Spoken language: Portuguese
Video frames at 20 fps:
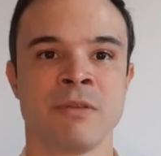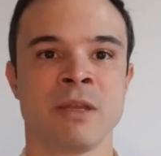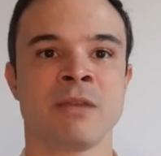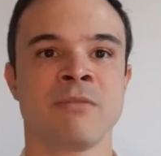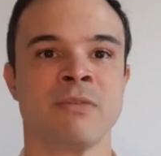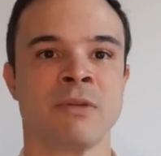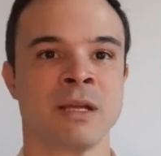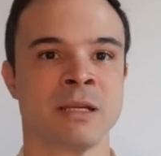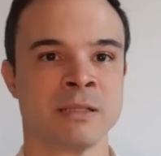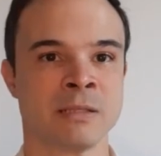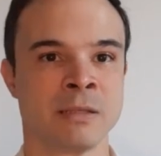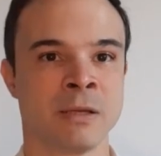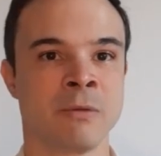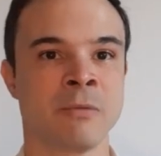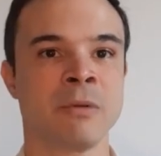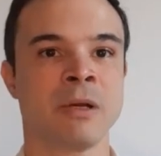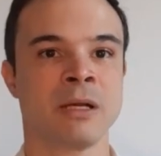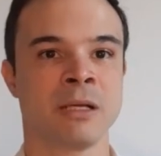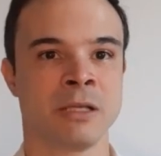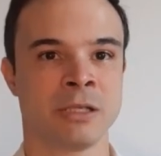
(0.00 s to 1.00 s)

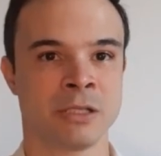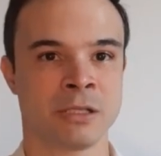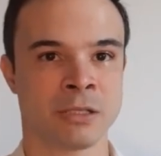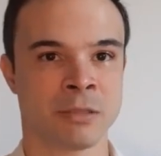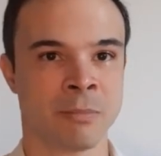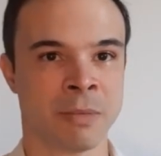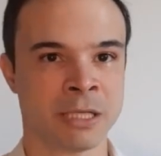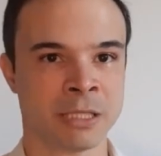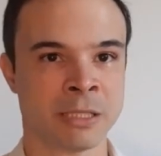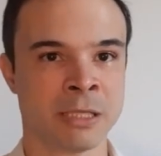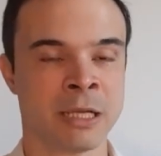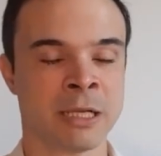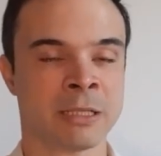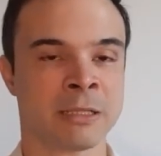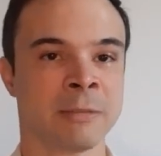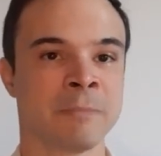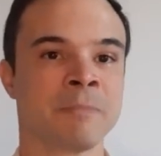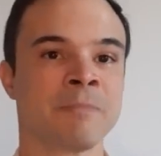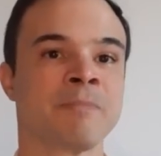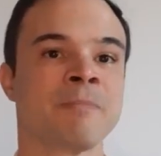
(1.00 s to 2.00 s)
verificação antes de mais
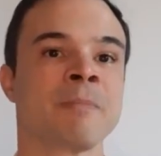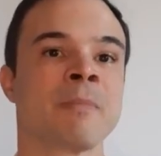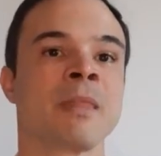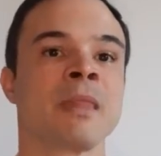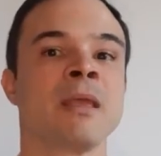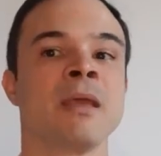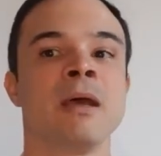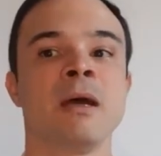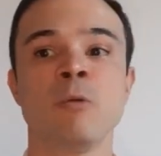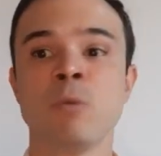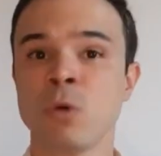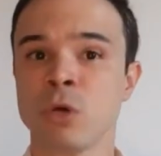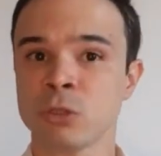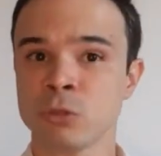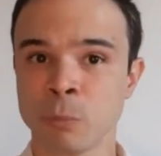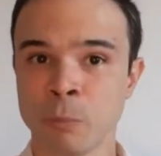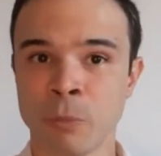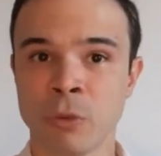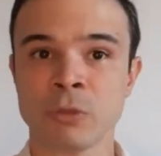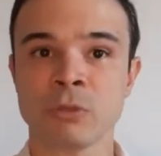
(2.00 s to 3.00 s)
nada. O
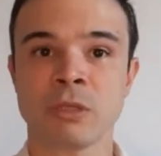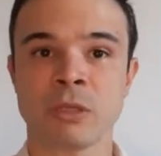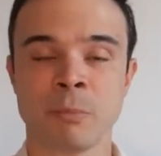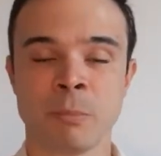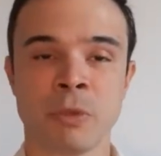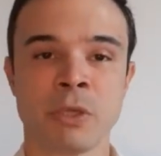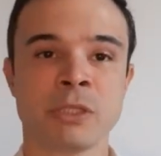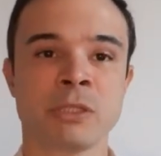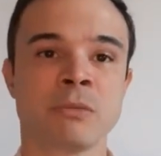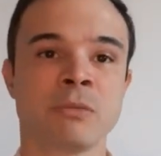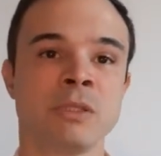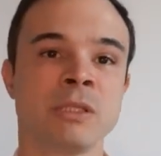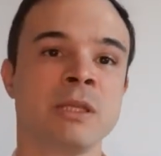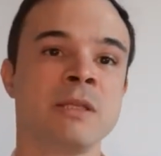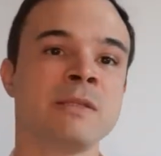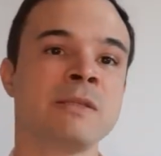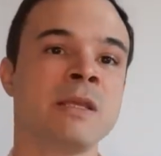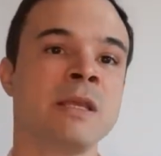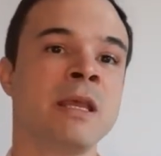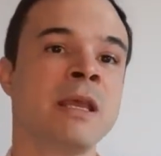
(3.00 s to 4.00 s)
outro ponto que pode
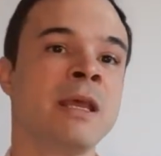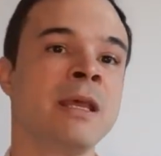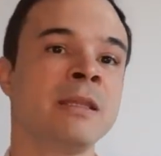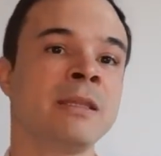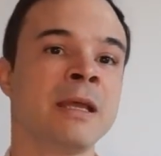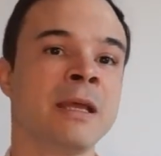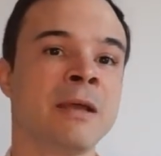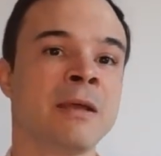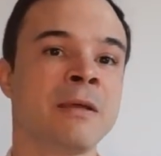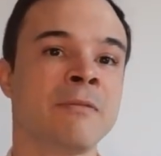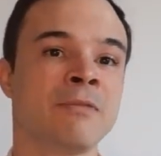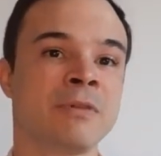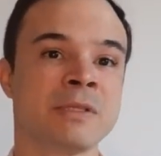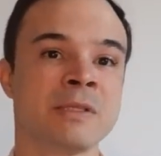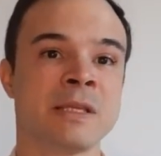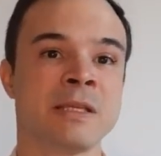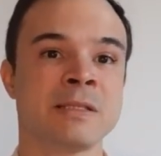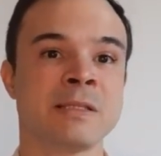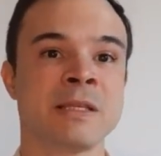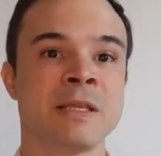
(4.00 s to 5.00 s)
acontecer é
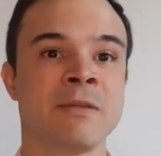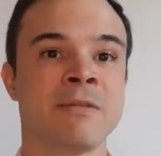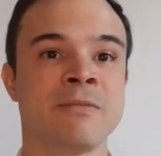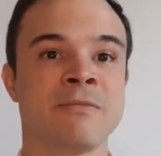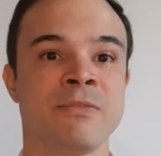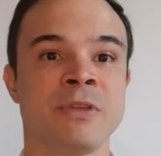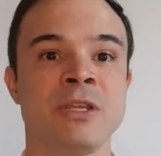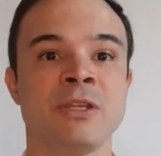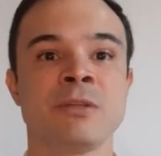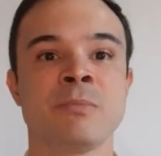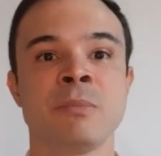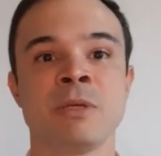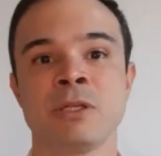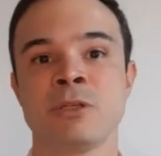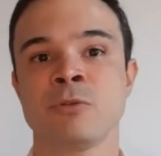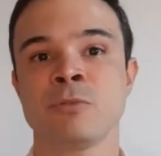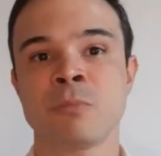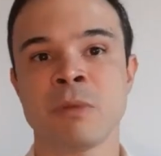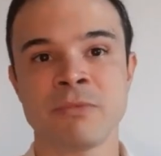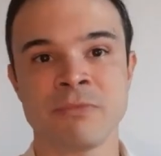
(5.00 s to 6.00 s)
você ser vítima
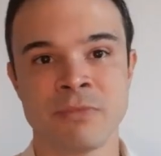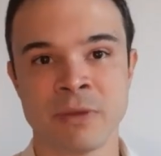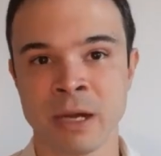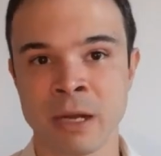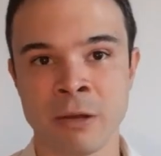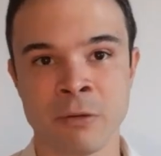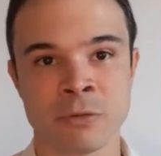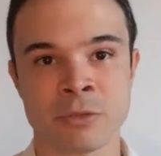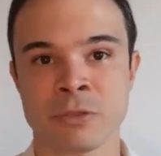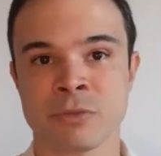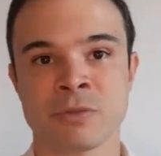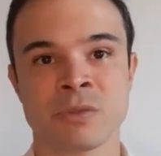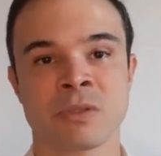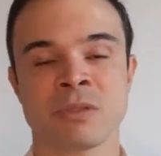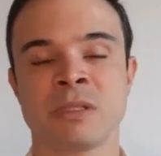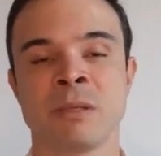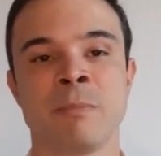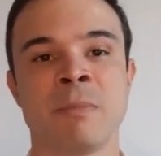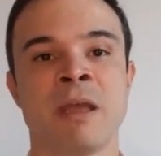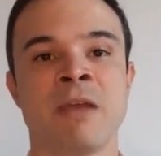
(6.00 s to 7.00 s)
de uma fraude. O seu
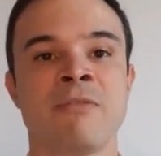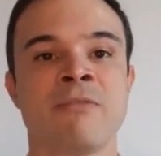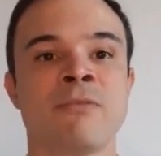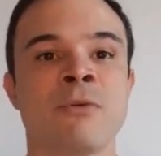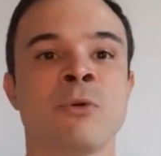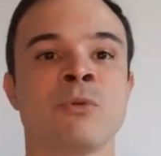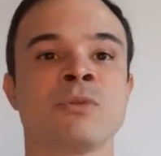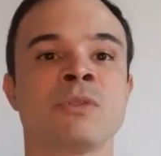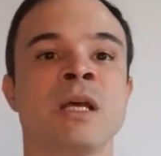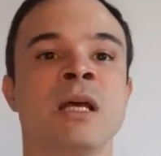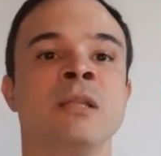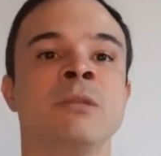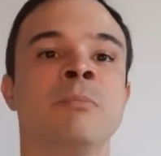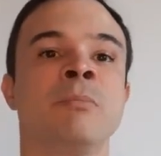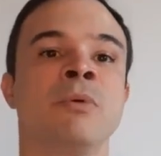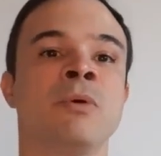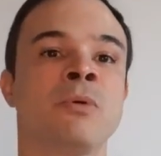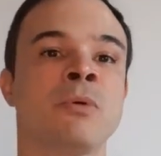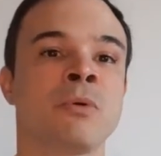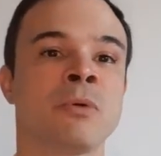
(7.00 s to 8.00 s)
CPF foi
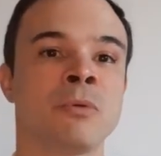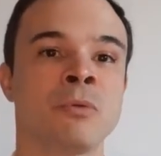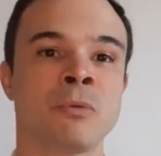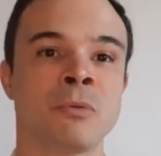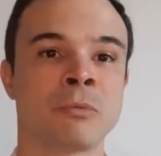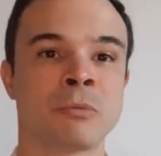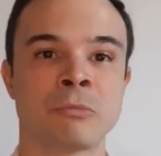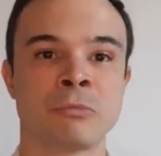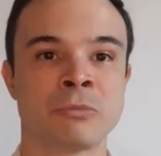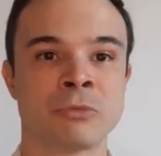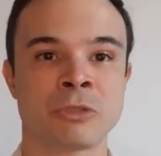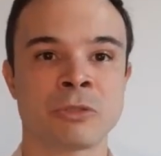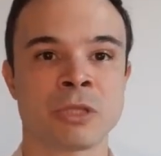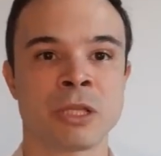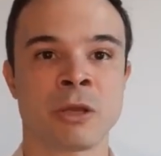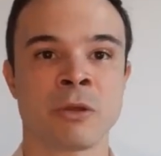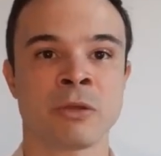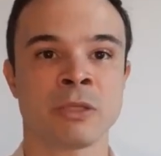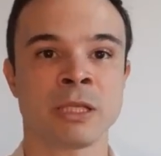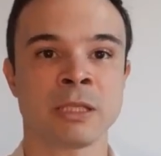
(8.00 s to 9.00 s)
usado por um
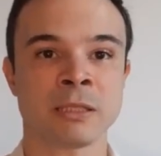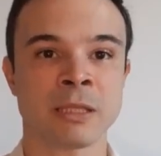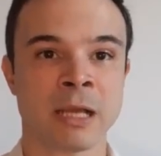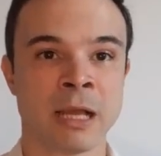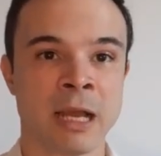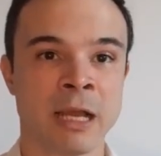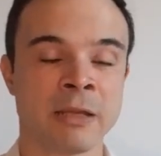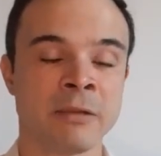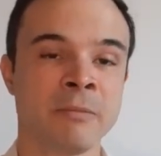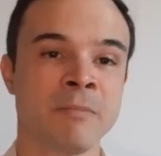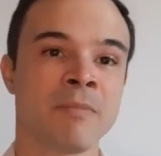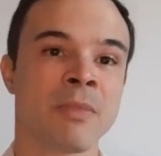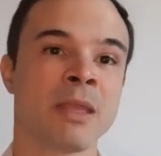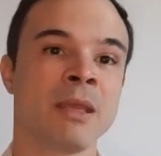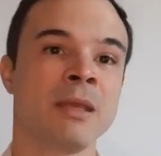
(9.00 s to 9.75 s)
estelionatário